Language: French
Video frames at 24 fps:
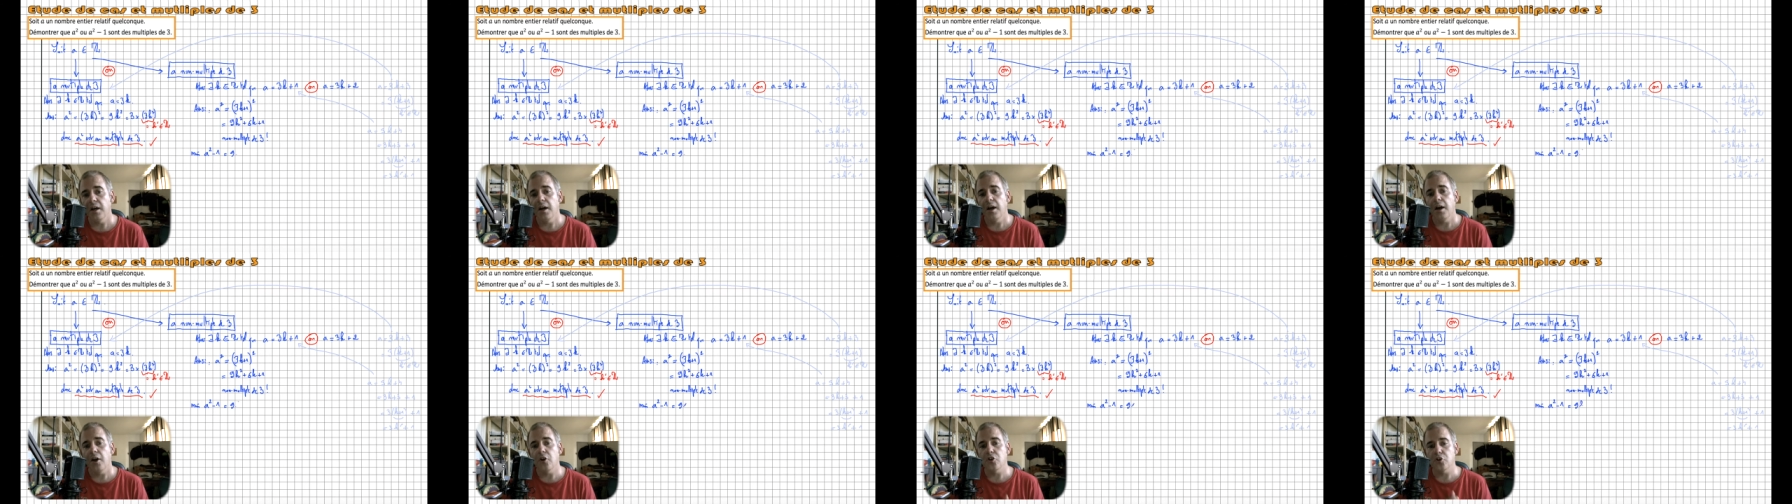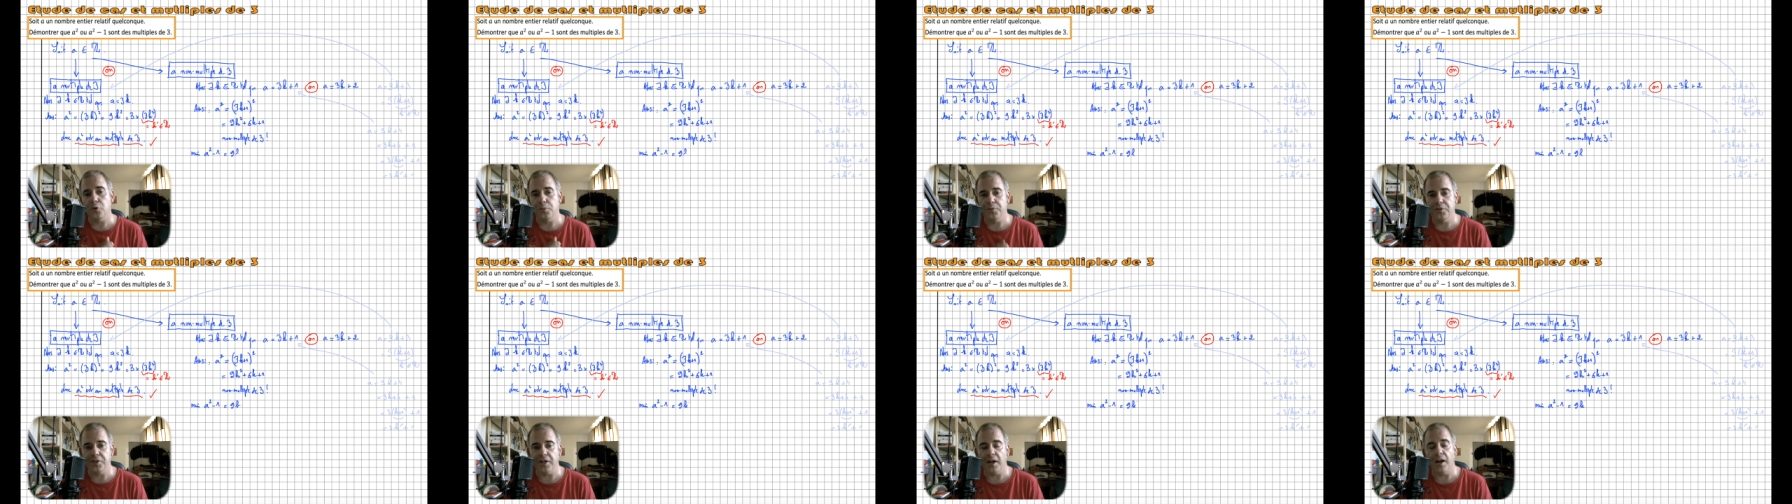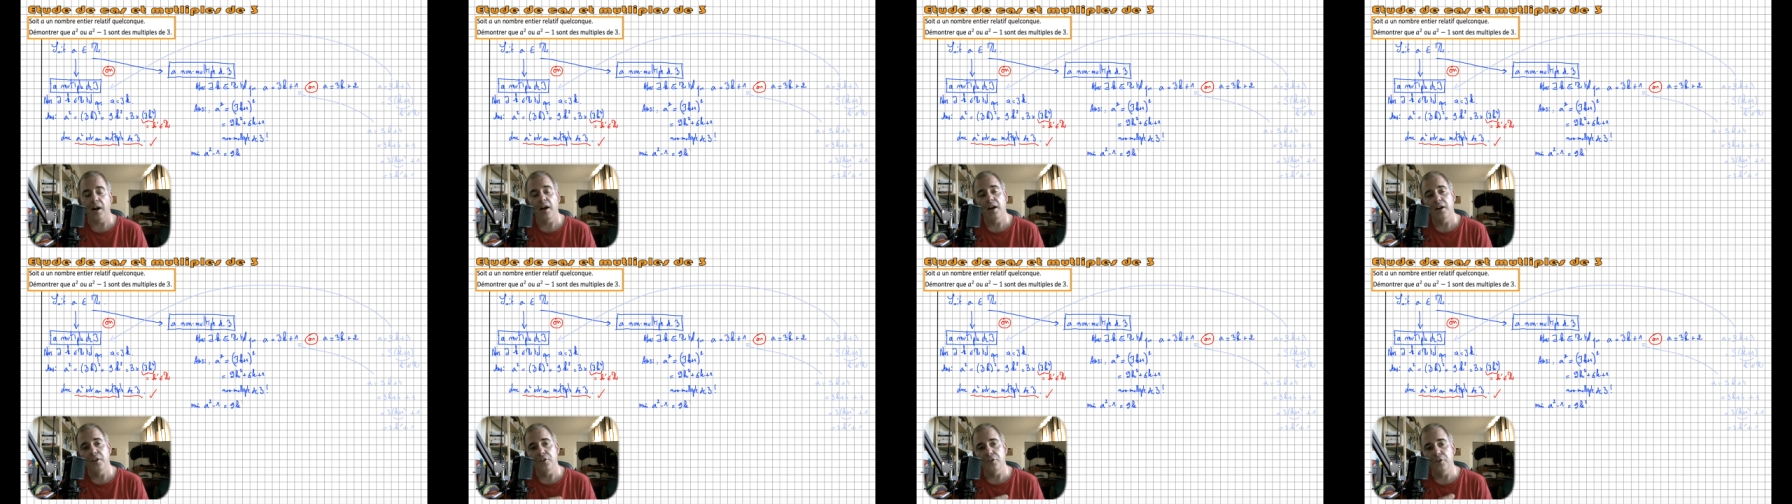j'obtiens
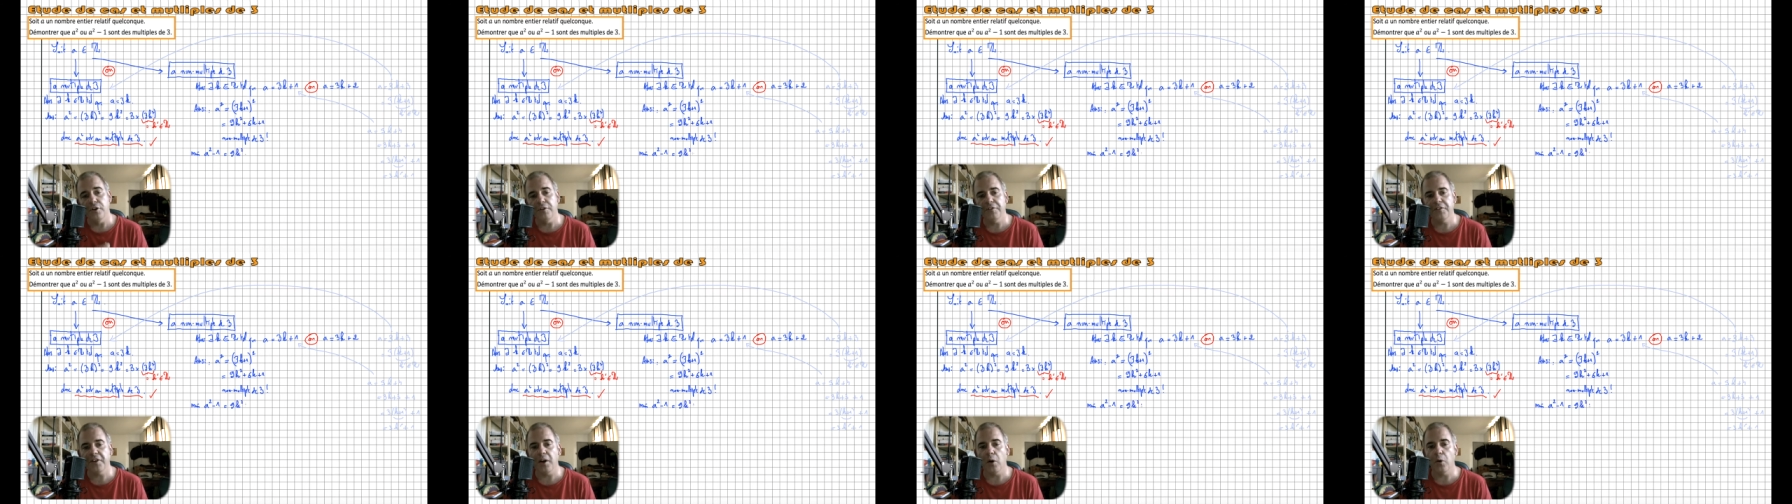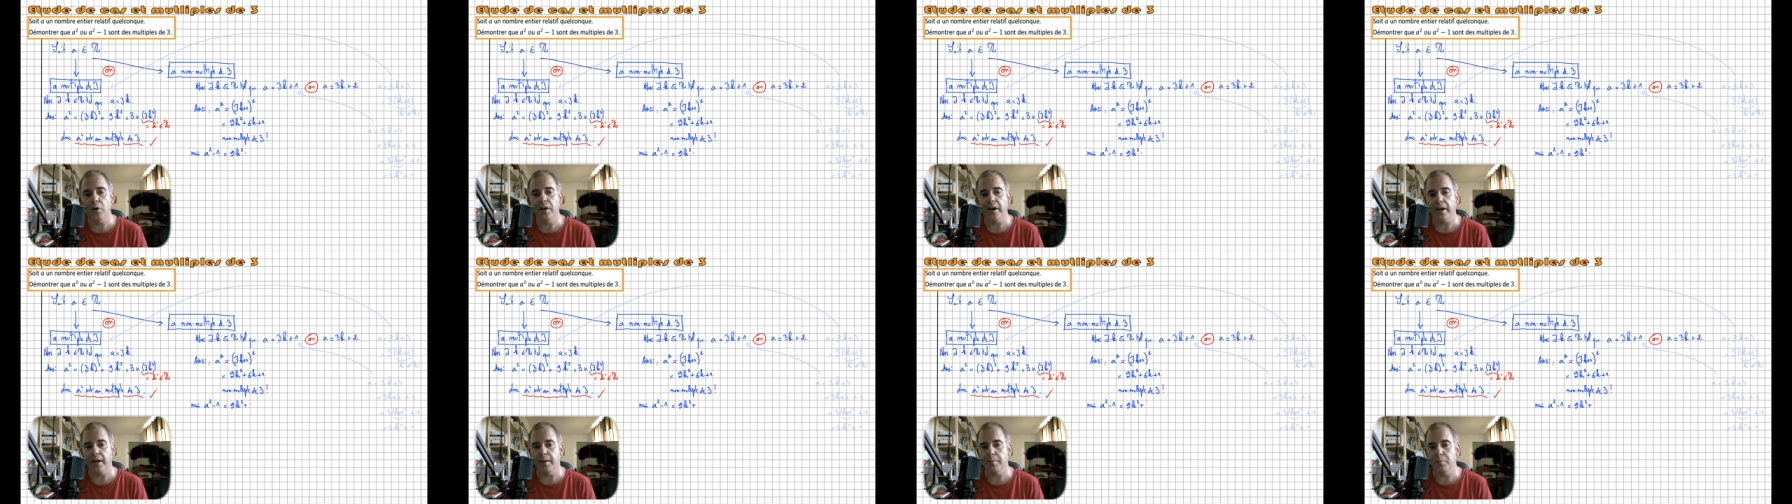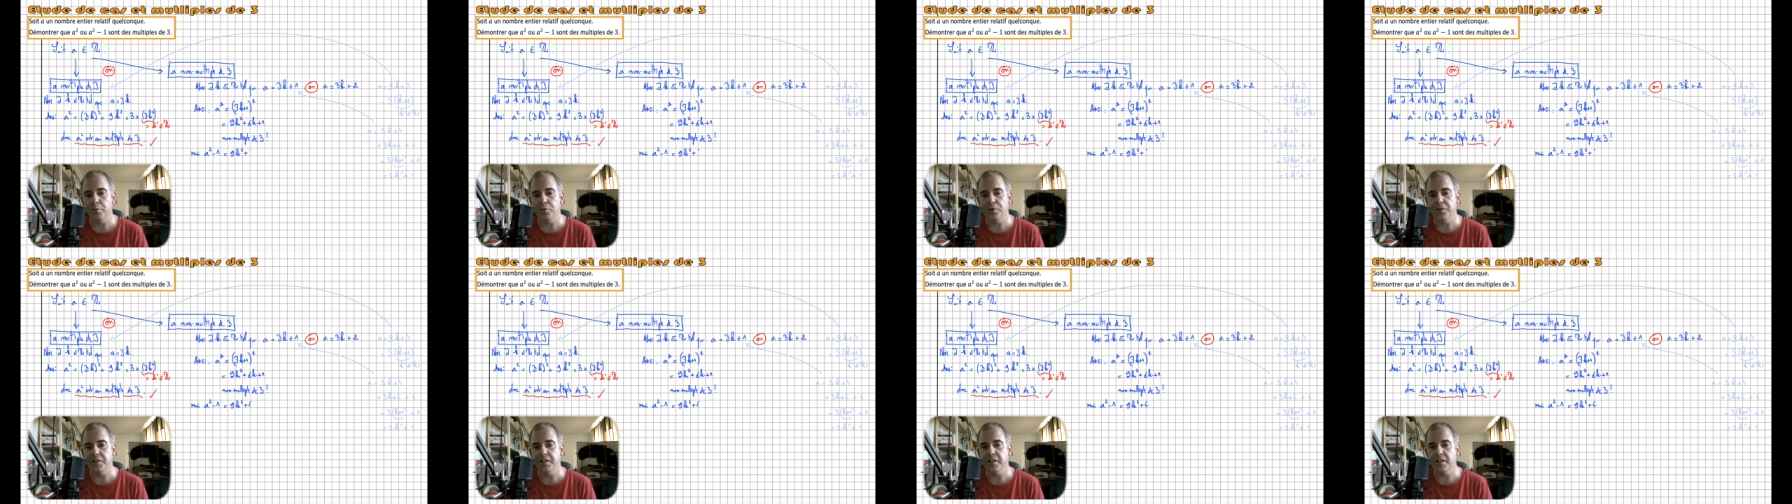9k au carré
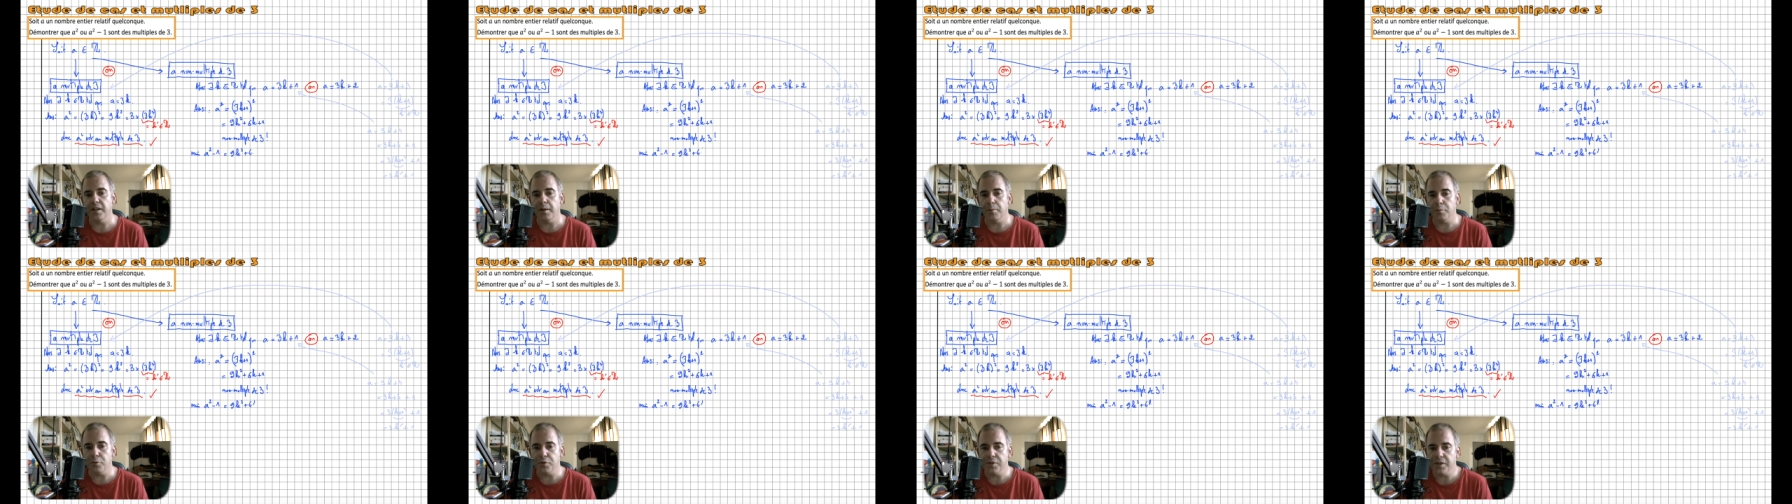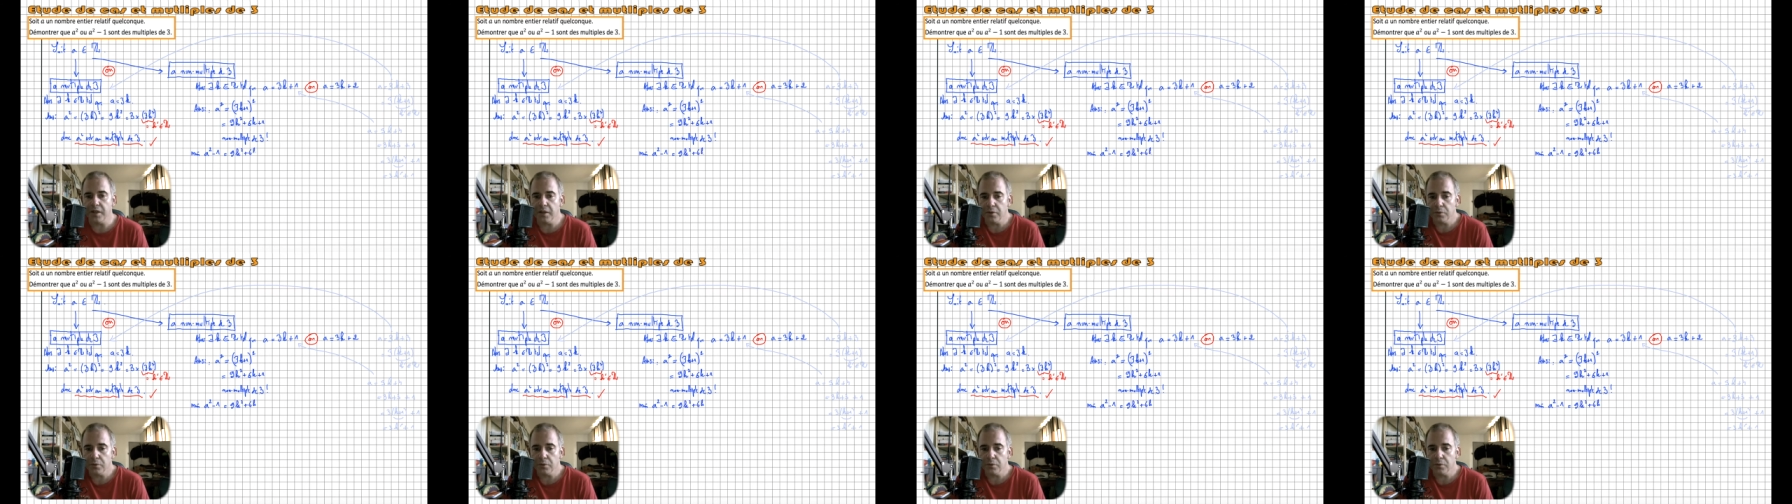plus 6k plus 1,